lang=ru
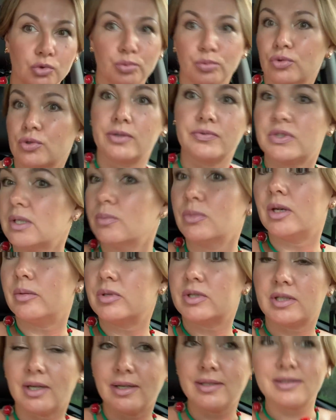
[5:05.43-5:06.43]
Думаю, совсем не
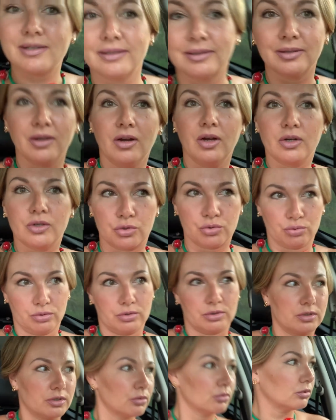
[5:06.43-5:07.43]
обязательно, что
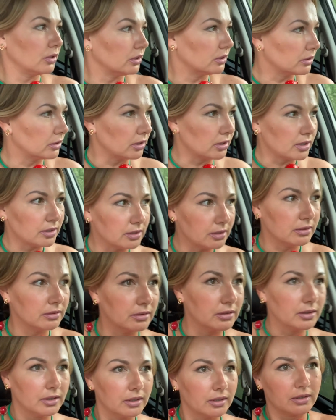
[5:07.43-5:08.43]
это за ерунда такая
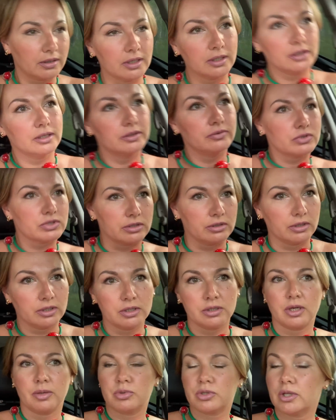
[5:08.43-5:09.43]
ранняя, ранняя
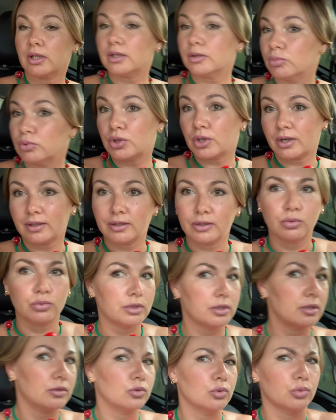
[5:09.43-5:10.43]
весна и обязательно будет ранняя
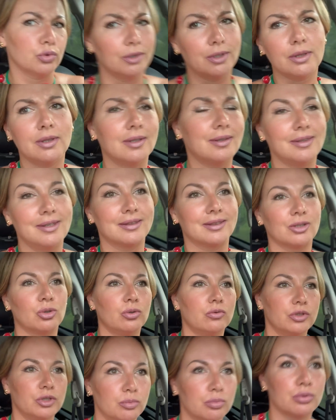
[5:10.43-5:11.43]
осень. Думаю, нет, нет, нет,
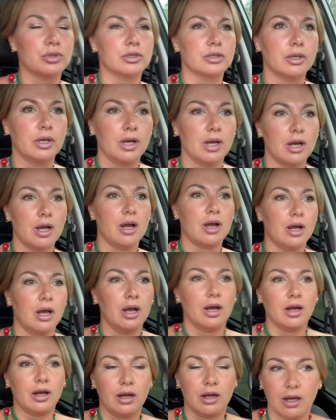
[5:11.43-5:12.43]
такого не будет.
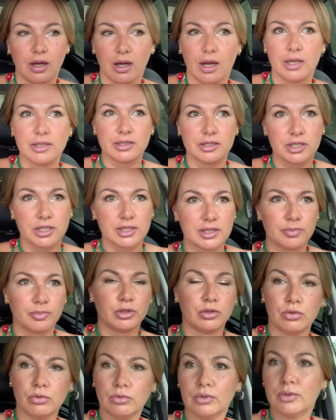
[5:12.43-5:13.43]
А сейчас
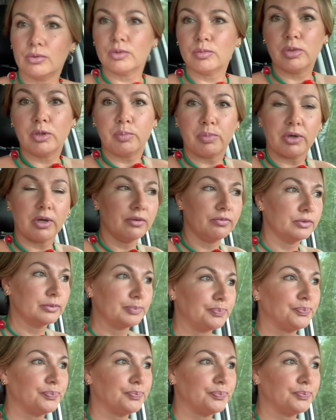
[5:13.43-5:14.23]
смотрю, и он был прав.